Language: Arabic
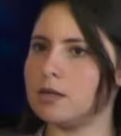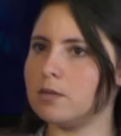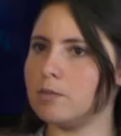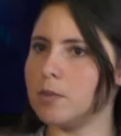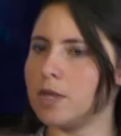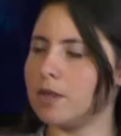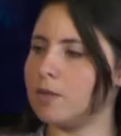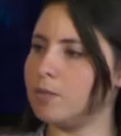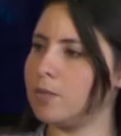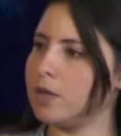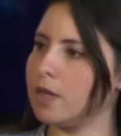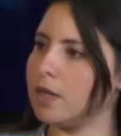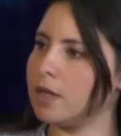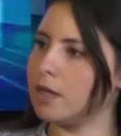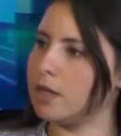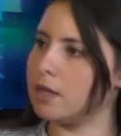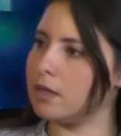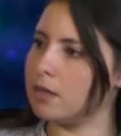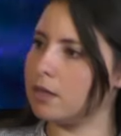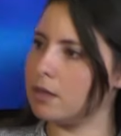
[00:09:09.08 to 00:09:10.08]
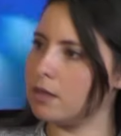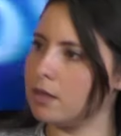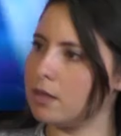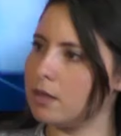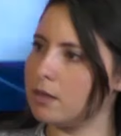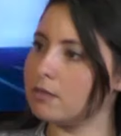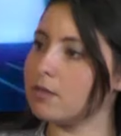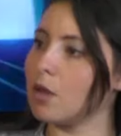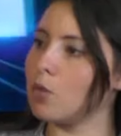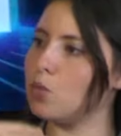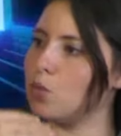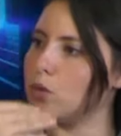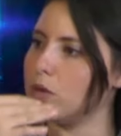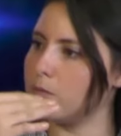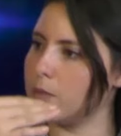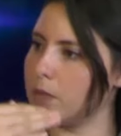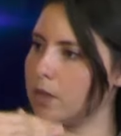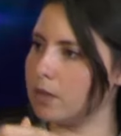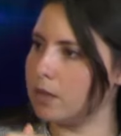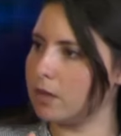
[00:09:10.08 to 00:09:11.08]
ماذا بيا كان نطور
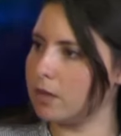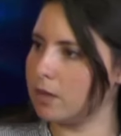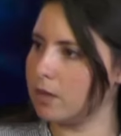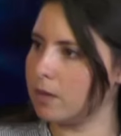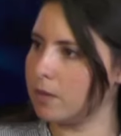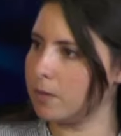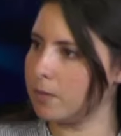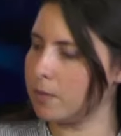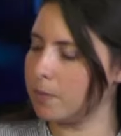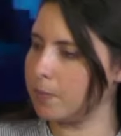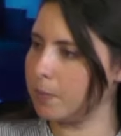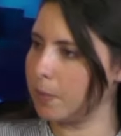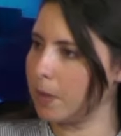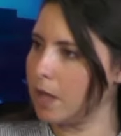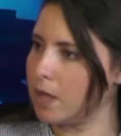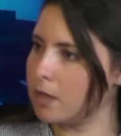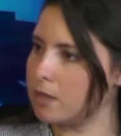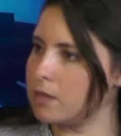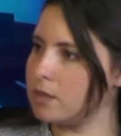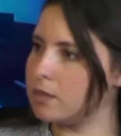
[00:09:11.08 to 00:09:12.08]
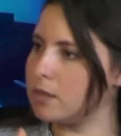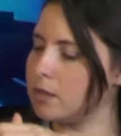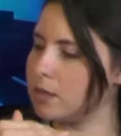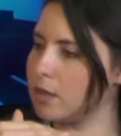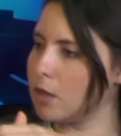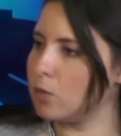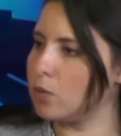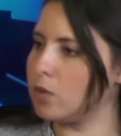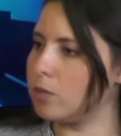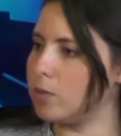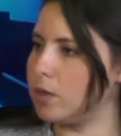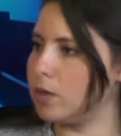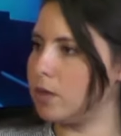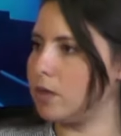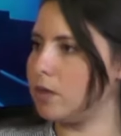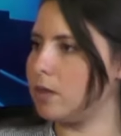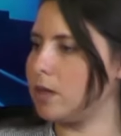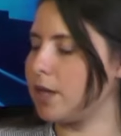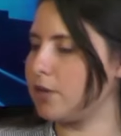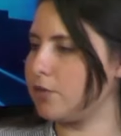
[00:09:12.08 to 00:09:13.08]
من نزيد نطور من
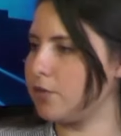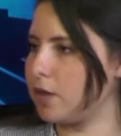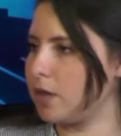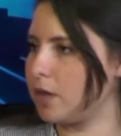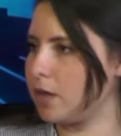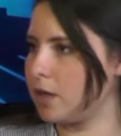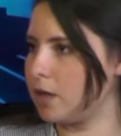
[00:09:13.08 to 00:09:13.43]
الكفاءه